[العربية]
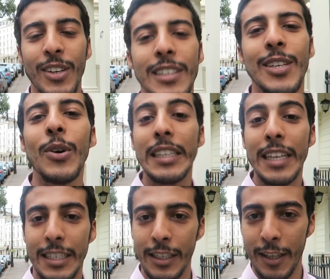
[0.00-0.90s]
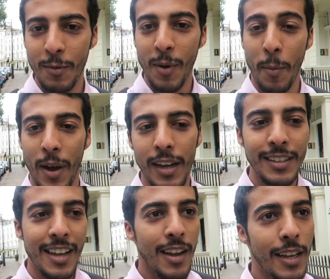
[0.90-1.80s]
كذا صورت ناس كثير مع بعض
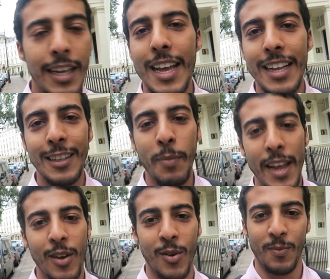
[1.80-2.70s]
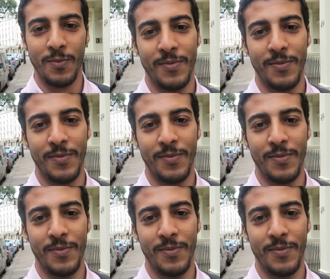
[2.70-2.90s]
هي كانت بينهم